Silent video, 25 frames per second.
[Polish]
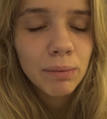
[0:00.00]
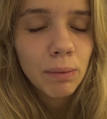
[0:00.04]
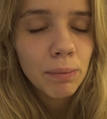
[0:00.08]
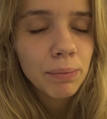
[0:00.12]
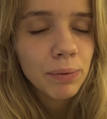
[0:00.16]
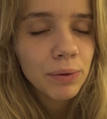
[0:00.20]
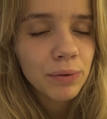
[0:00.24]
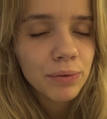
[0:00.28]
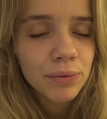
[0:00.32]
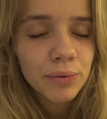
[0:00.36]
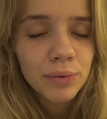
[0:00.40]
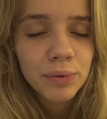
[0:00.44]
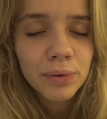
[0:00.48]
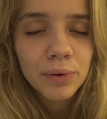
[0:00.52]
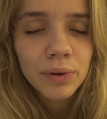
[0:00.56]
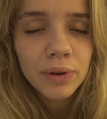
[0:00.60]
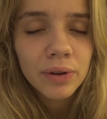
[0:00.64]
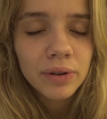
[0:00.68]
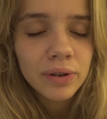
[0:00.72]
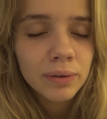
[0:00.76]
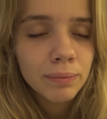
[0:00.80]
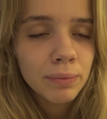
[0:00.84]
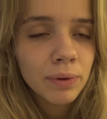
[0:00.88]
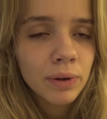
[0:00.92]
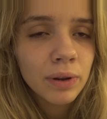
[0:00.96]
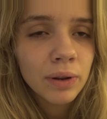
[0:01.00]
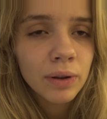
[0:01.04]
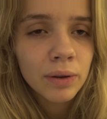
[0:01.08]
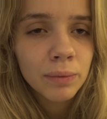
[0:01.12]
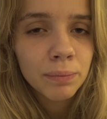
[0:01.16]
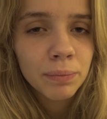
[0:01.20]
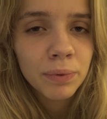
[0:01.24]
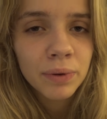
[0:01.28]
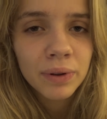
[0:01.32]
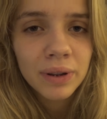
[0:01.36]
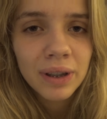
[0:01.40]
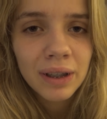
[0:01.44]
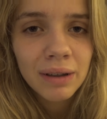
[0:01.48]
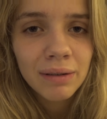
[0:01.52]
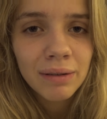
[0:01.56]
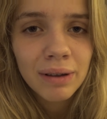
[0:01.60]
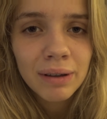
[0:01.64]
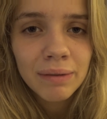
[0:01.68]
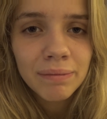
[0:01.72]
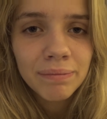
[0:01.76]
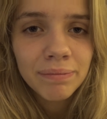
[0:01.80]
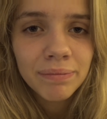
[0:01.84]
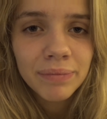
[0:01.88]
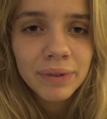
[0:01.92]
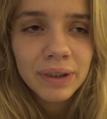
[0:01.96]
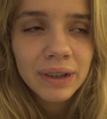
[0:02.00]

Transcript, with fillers: po prostu go sobie odplątałam